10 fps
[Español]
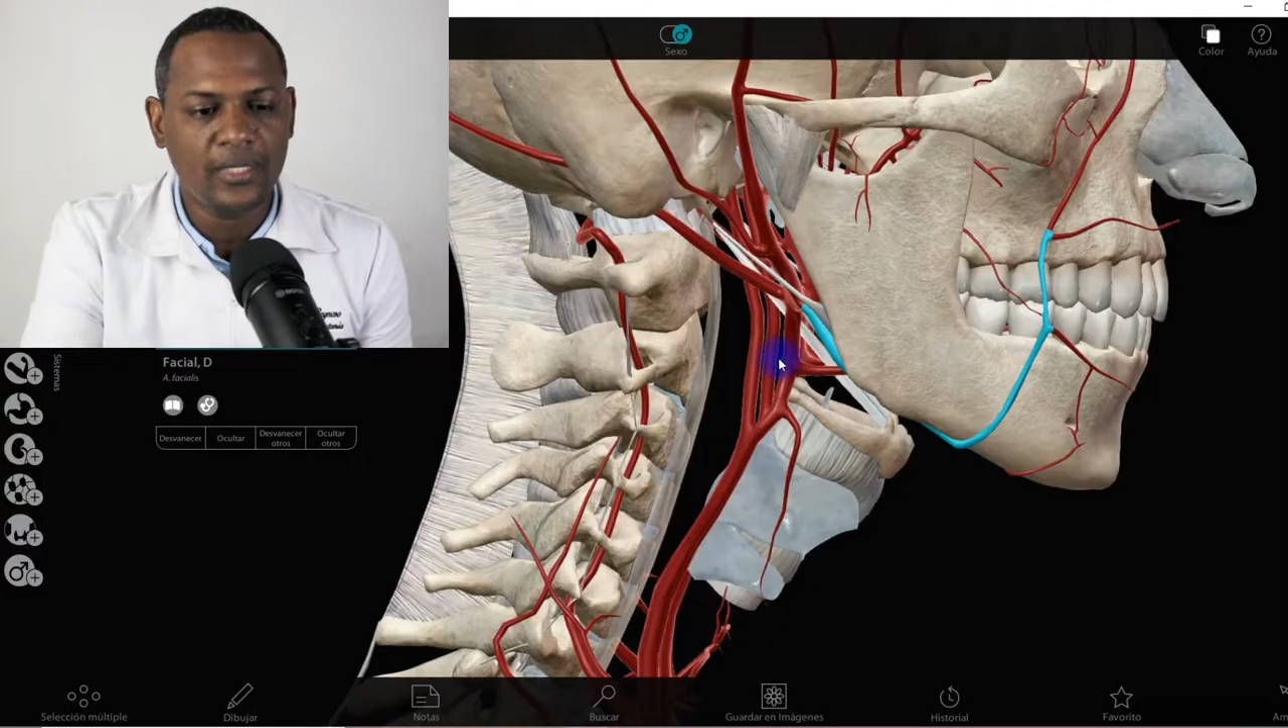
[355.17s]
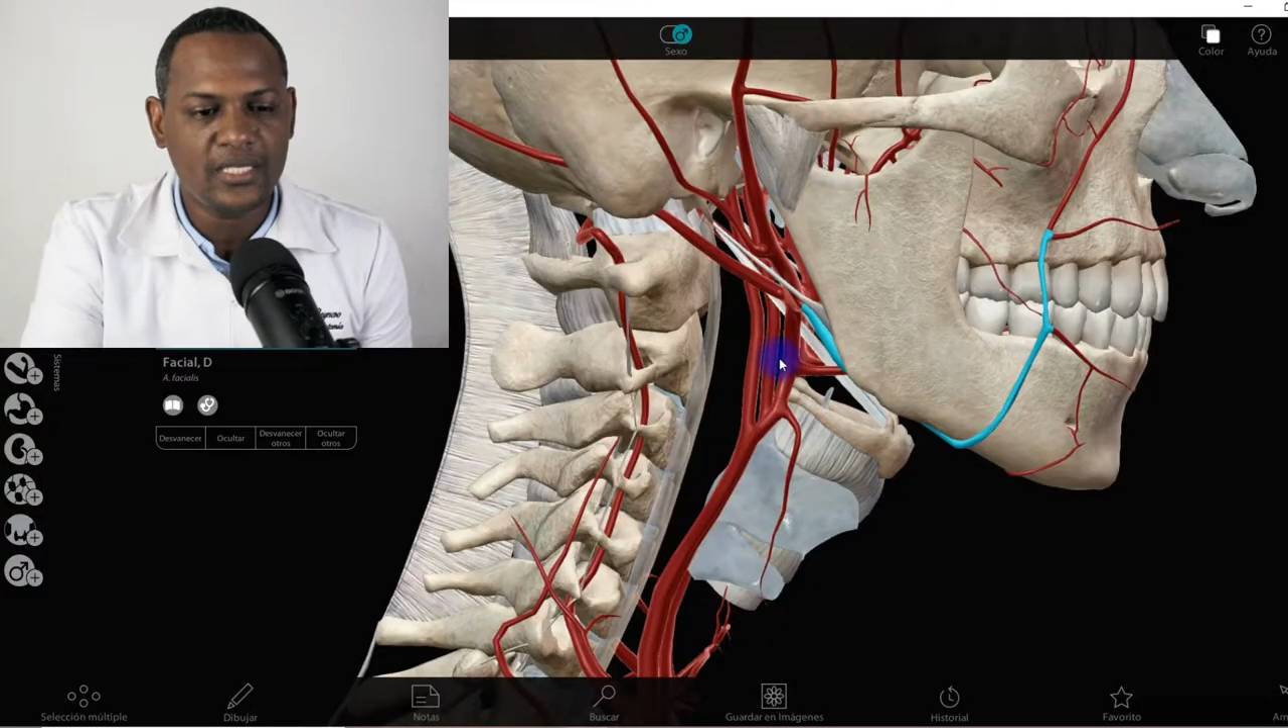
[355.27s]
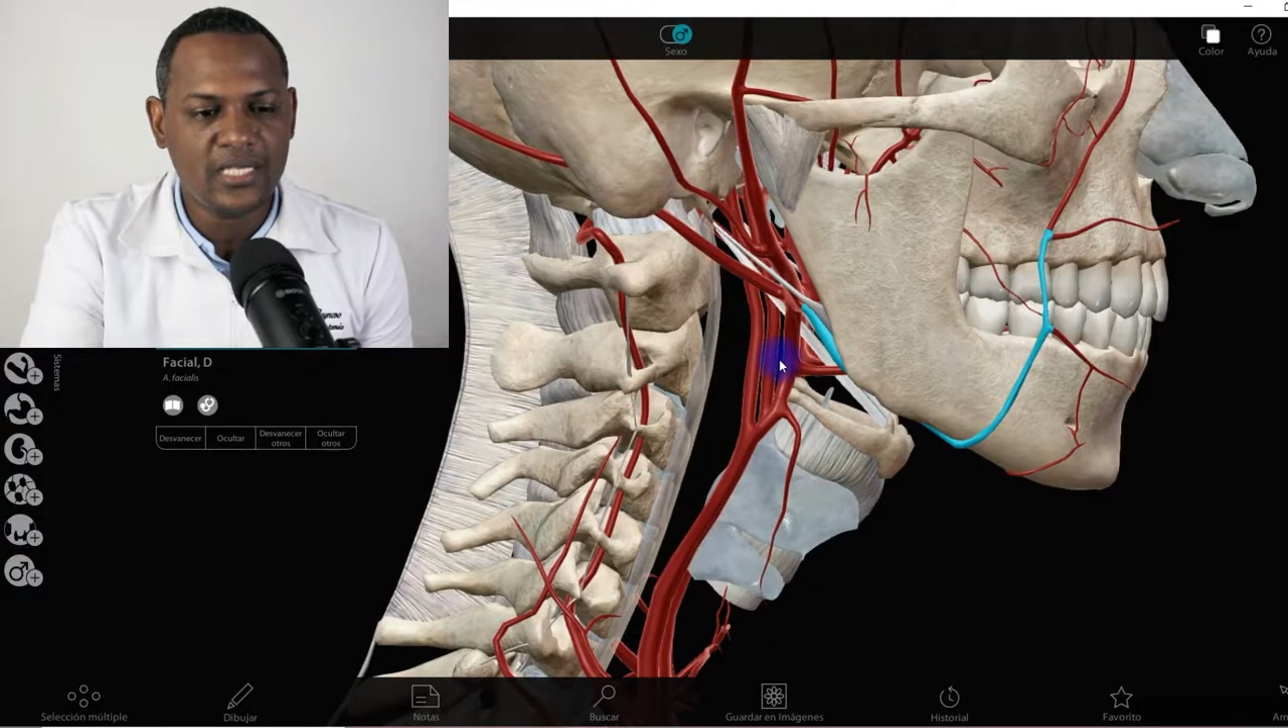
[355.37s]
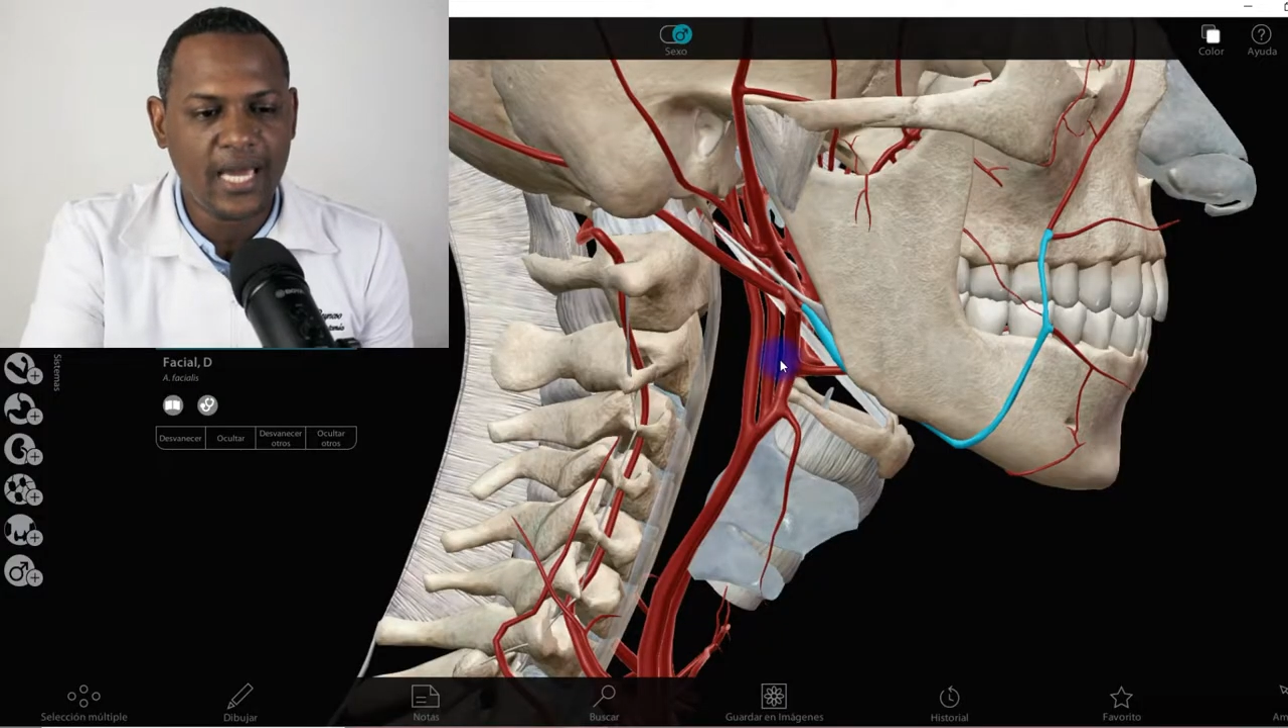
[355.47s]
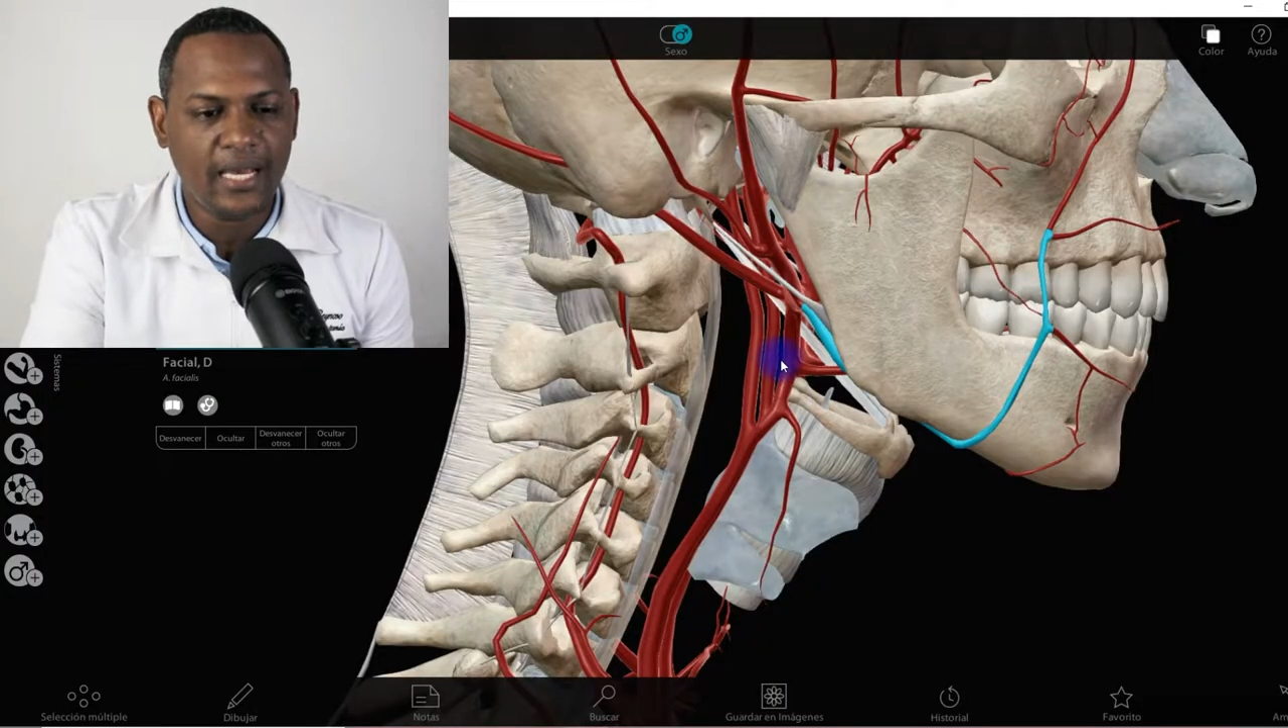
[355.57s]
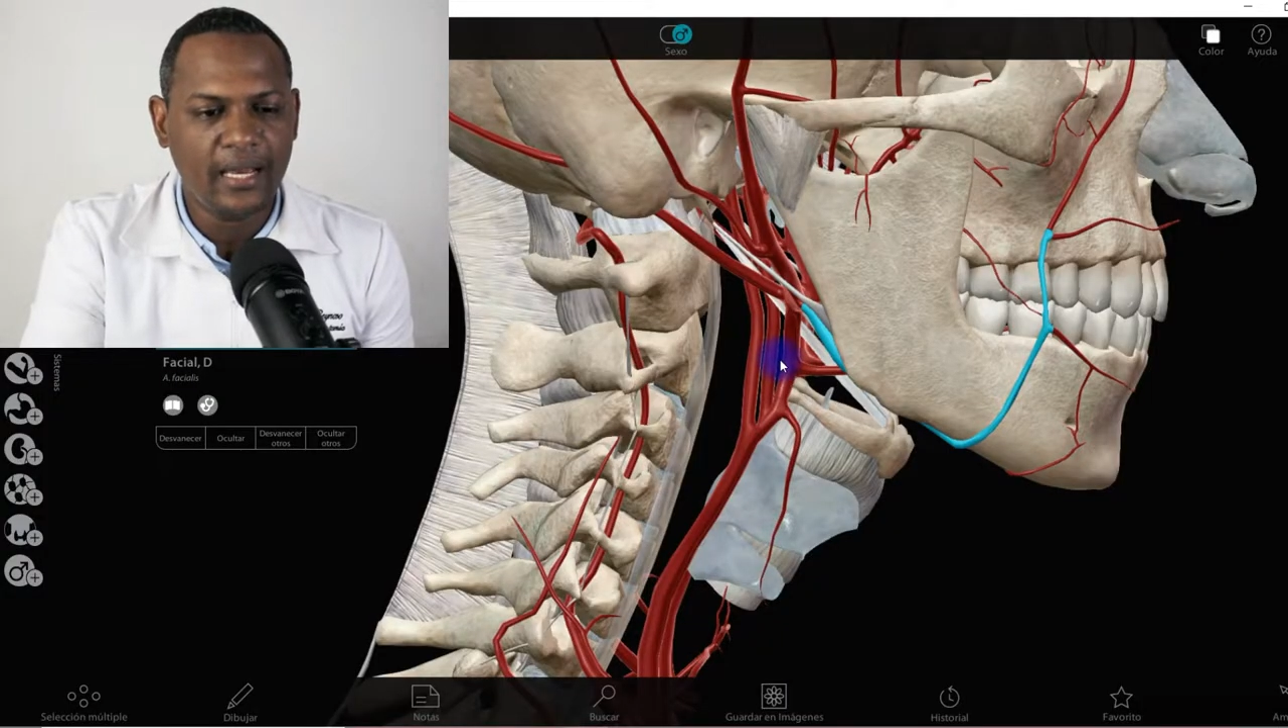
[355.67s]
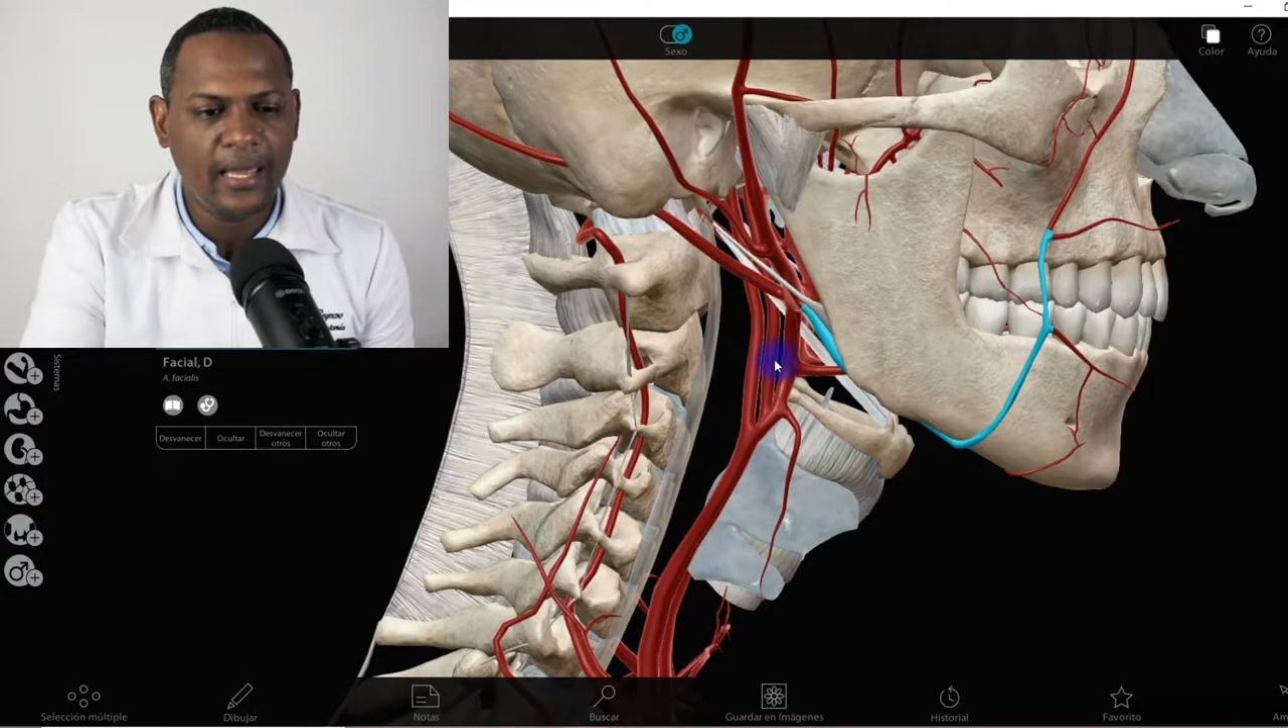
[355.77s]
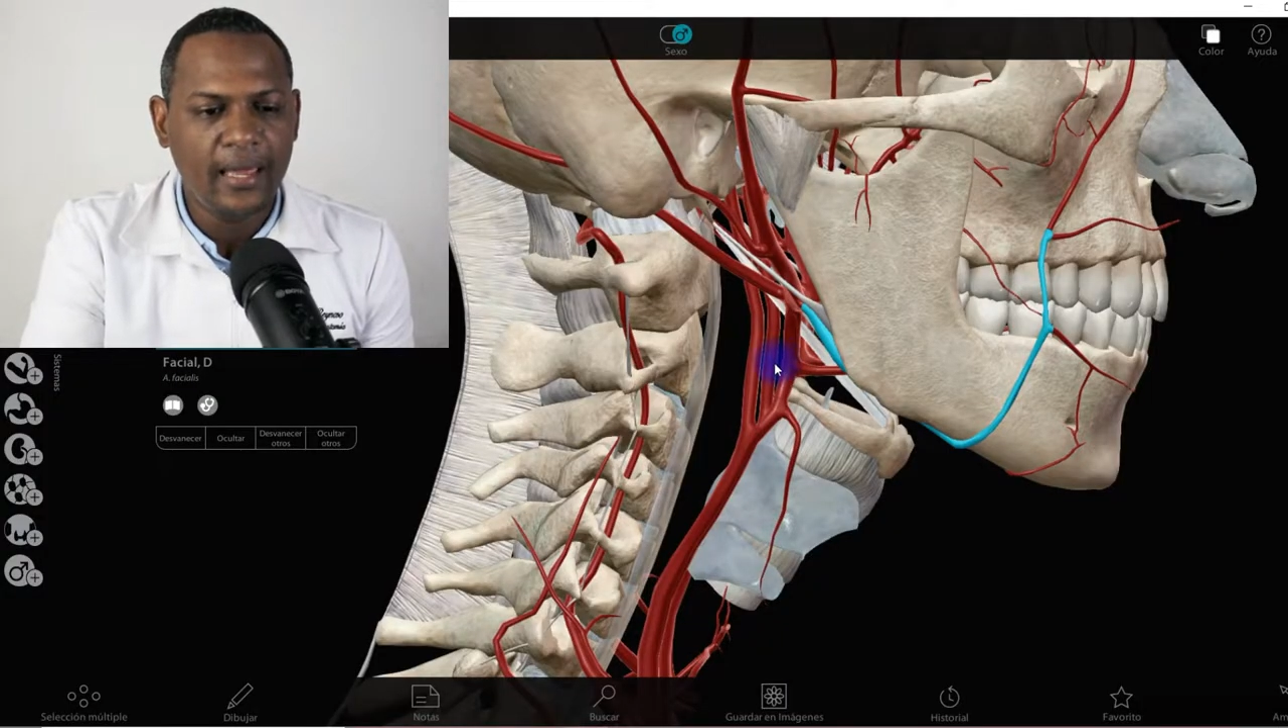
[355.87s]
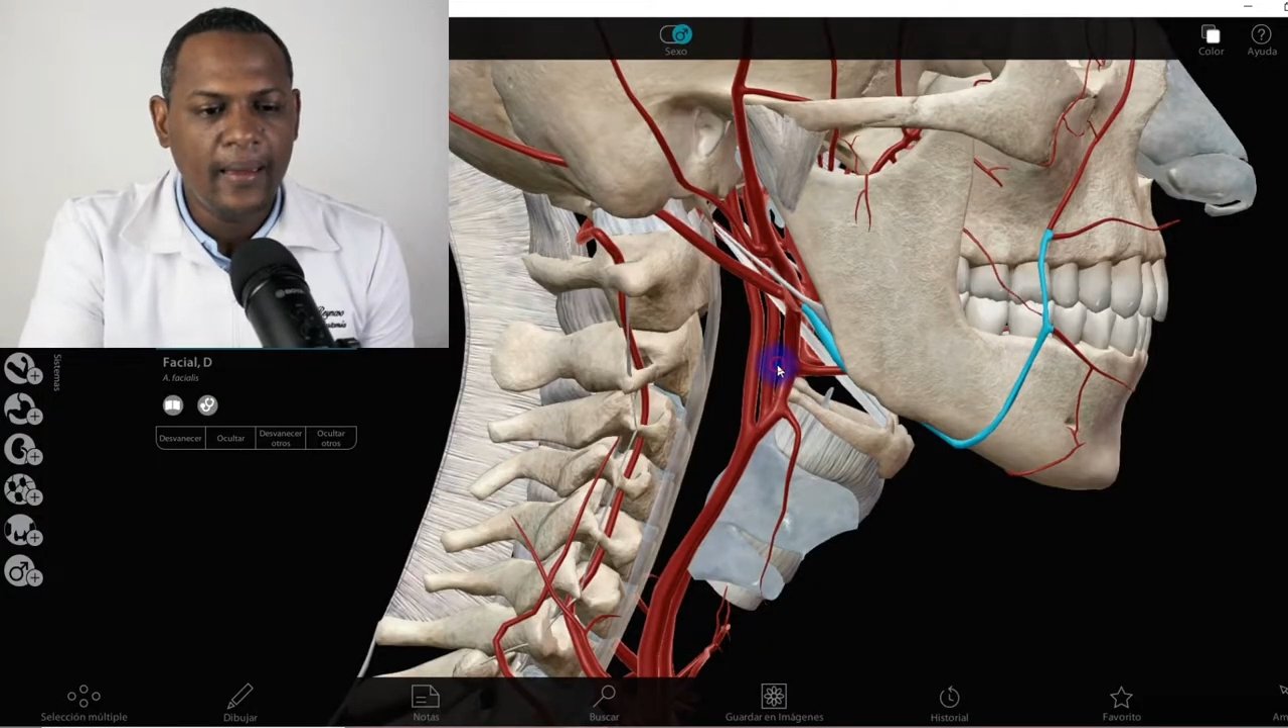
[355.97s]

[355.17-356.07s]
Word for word: evidenciar